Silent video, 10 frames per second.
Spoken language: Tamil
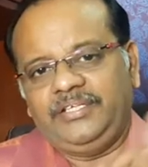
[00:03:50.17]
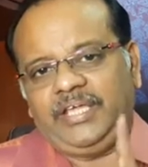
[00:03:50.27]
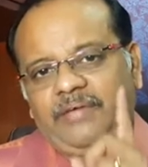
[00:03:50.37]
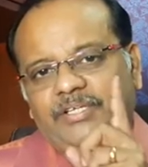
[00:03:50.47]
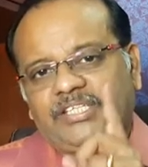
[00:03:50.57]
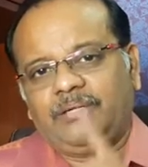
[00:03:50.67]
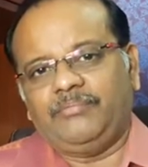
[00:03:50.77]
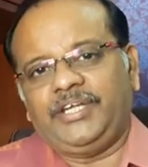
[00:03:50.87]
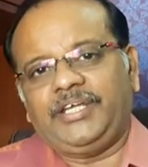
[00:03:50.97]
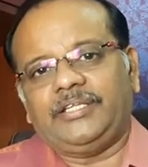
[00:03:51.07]
இதே
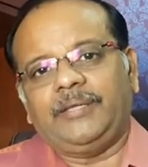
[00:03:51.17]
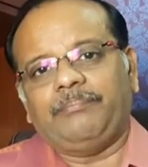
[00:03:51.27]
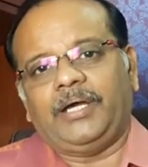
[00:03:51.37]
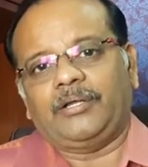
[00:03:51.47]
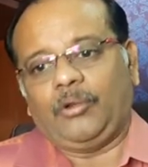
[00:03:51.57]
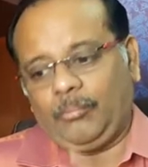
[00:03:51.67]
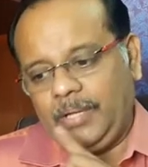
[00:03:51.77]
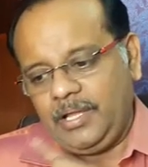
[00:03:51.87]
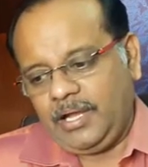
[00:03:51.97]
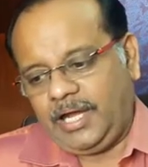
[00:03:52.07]
வசனம் வருகிறதை பார்க்கணும்
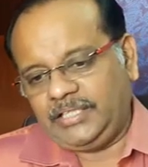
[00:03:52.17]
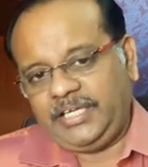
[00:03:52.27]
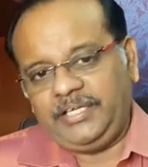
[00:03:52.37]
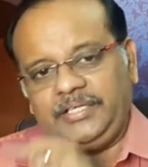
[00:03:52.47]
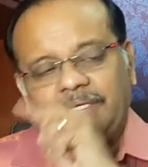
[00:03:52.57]
அதை